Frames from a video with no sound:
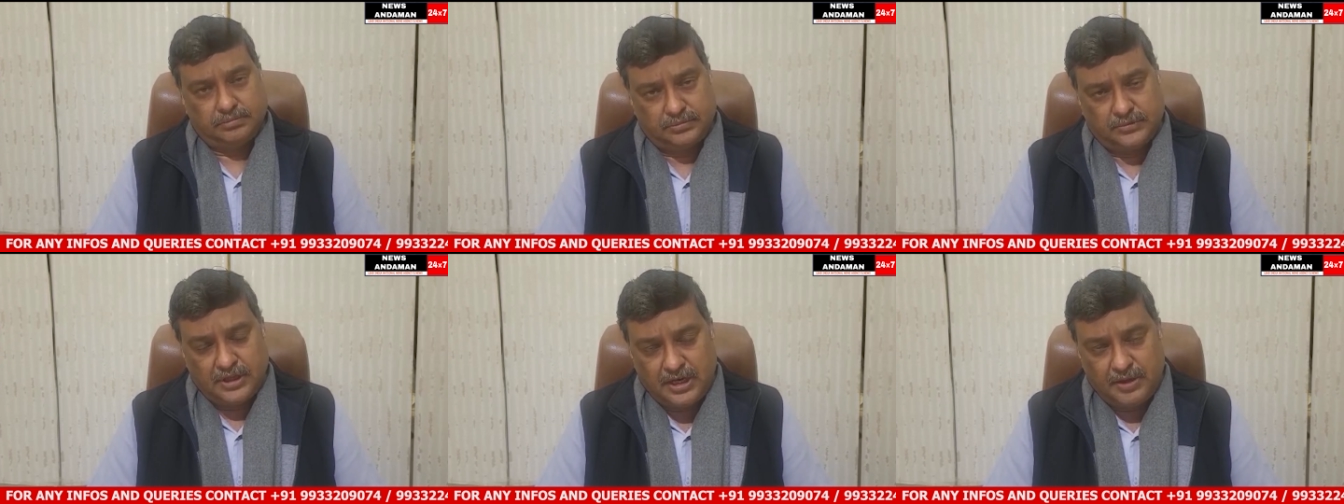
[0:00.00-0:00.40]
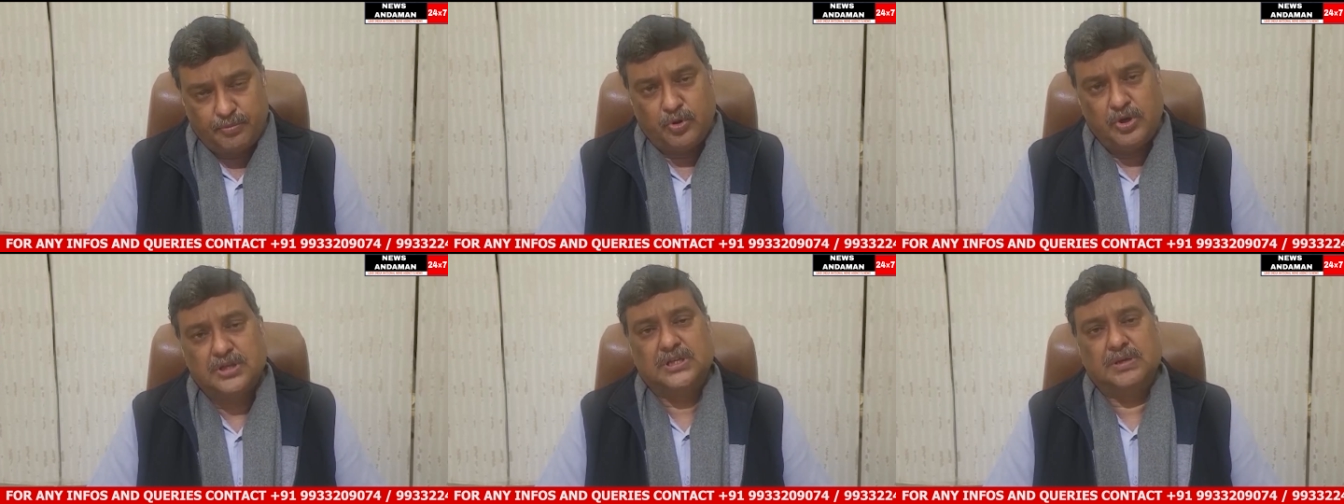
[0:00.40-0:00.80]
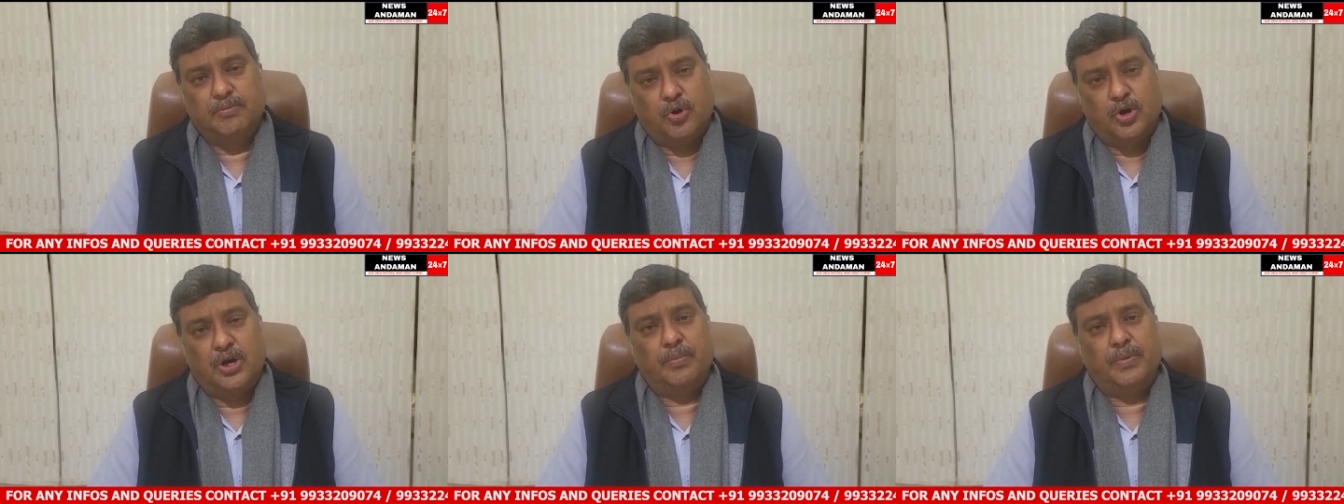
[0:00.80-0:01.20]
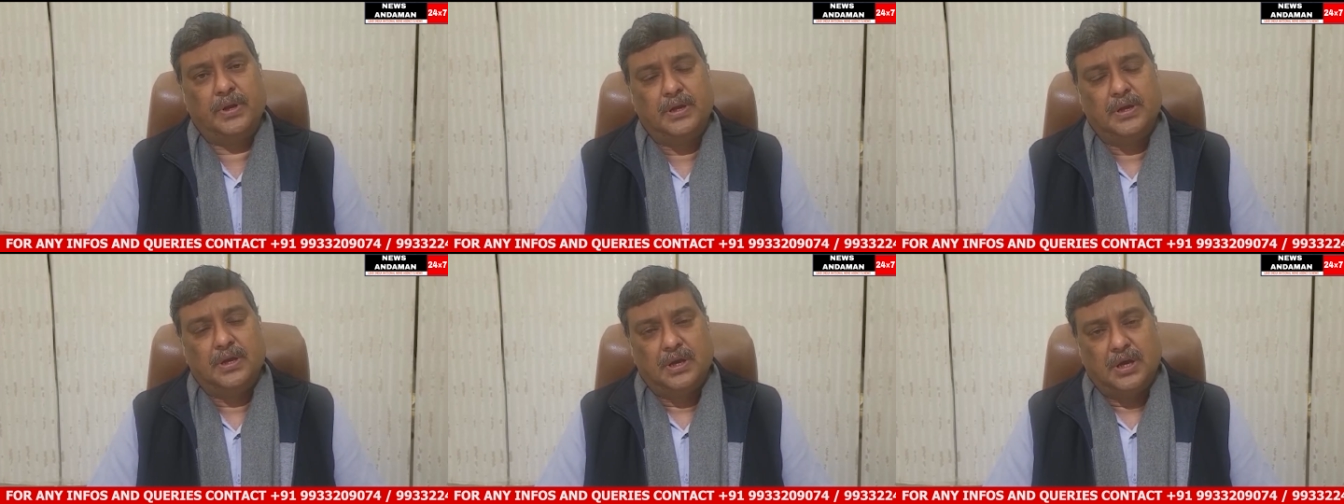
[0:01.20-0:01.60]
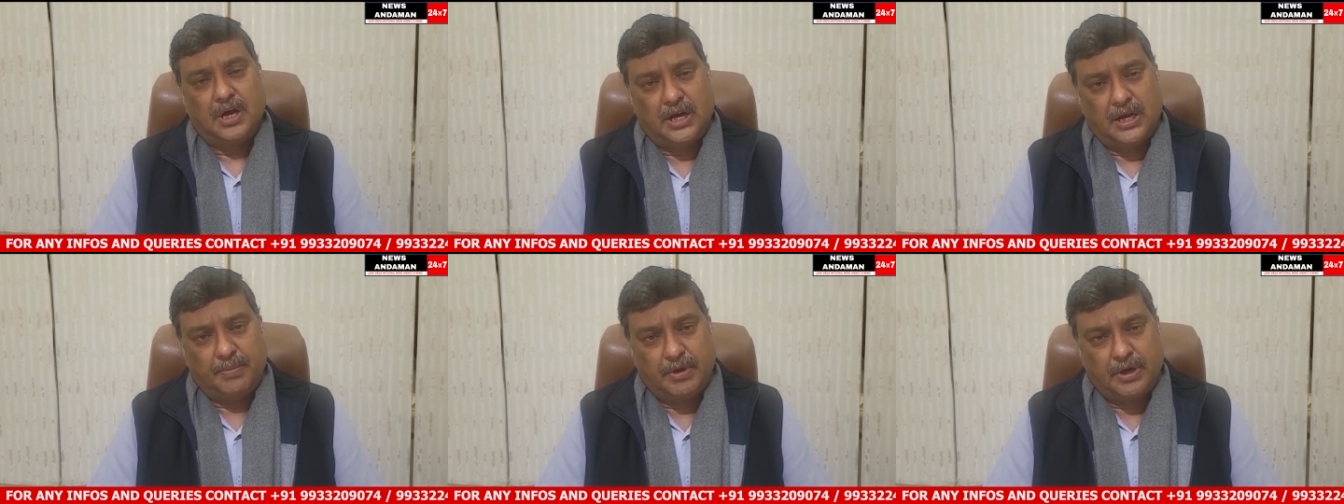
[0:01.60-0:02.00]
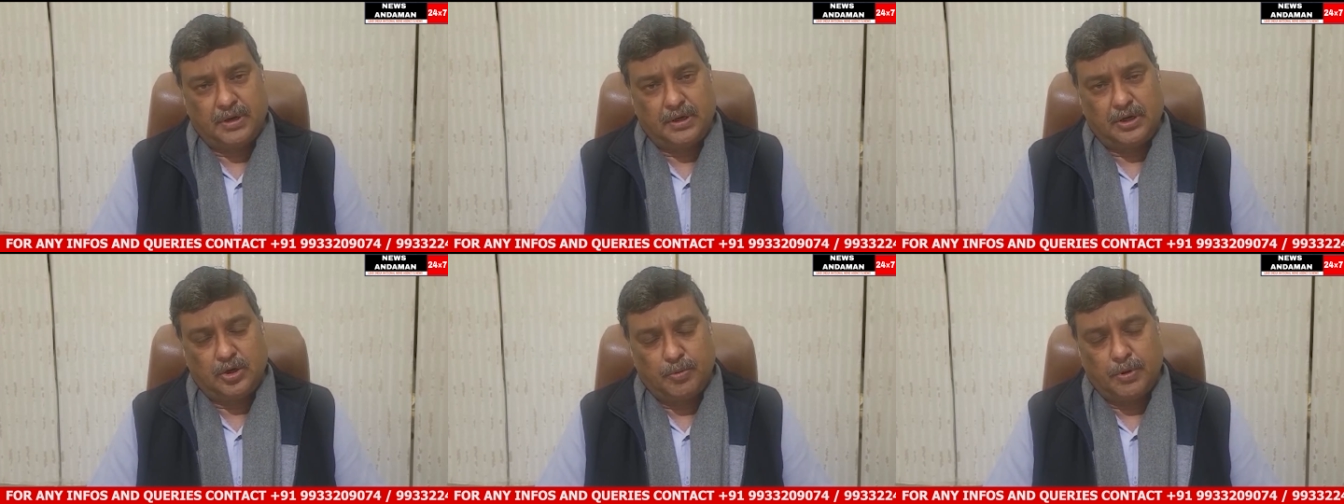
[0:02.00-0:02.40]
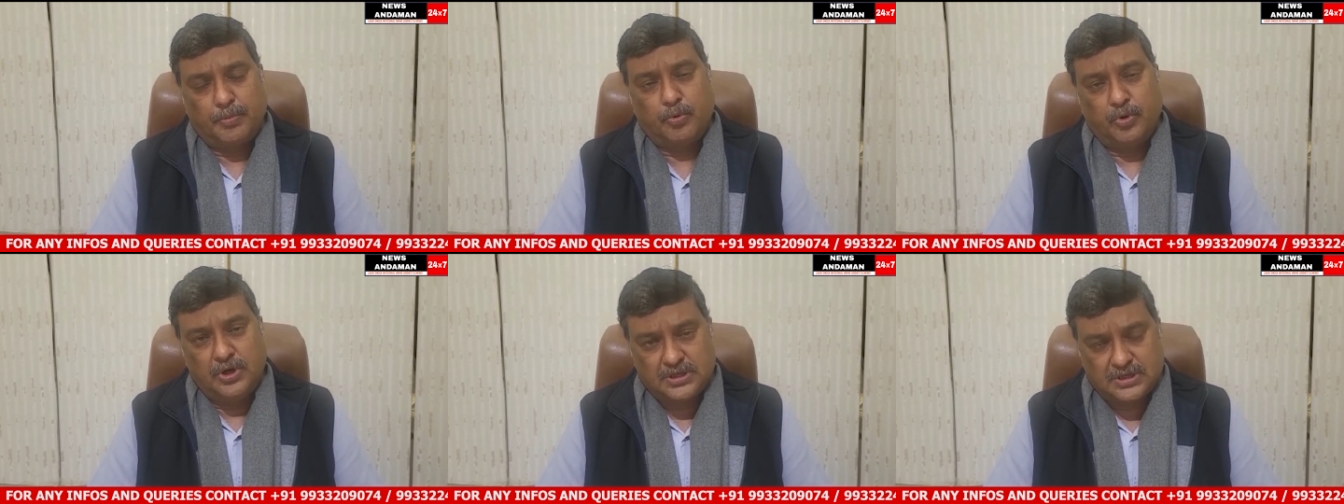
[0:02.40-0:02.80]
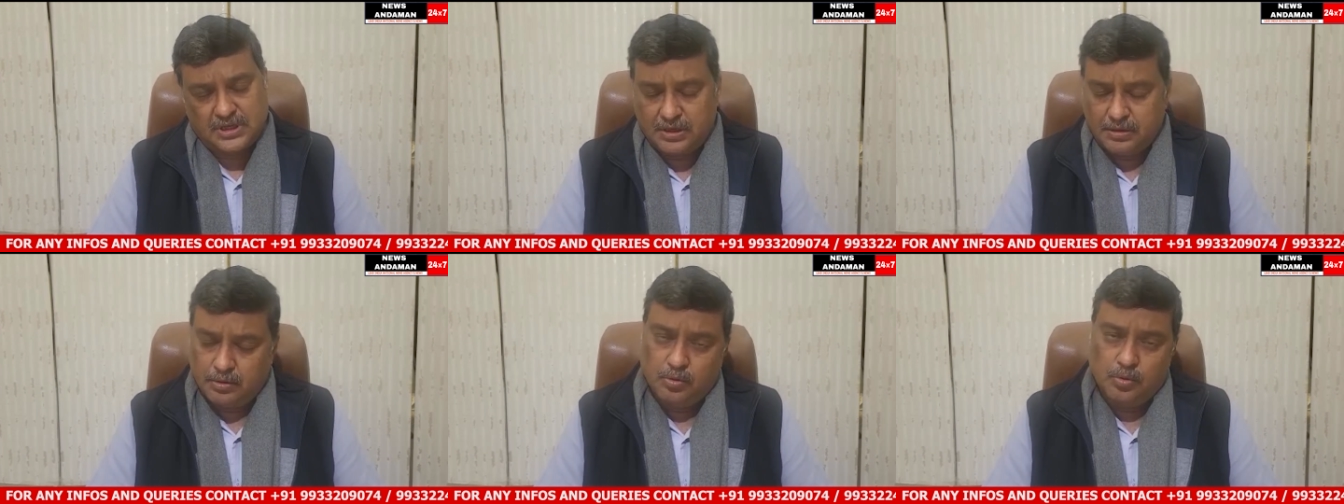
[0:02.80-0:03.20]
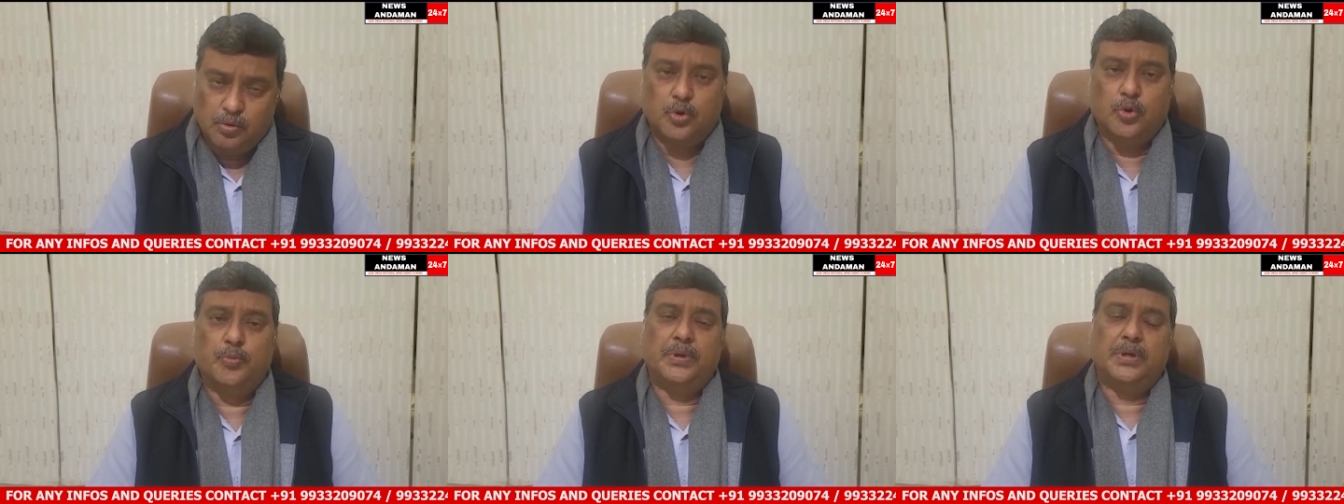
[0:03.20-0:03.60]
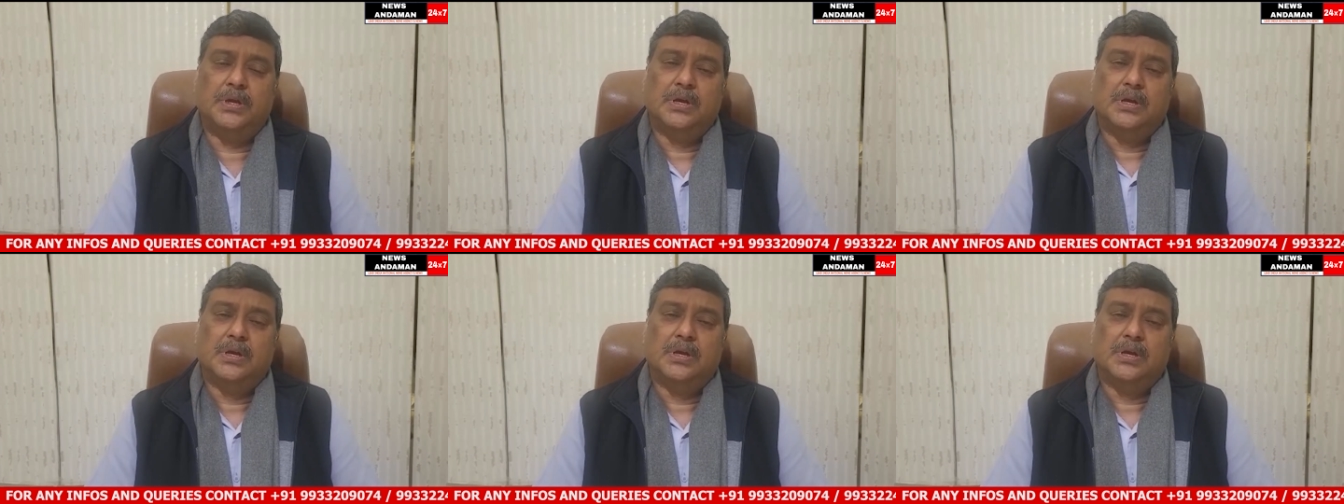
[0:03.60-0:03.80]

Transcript: दिल्ली पुलिस के मॉडल में अंडमान निकोबार पुलिस के लोगों को भी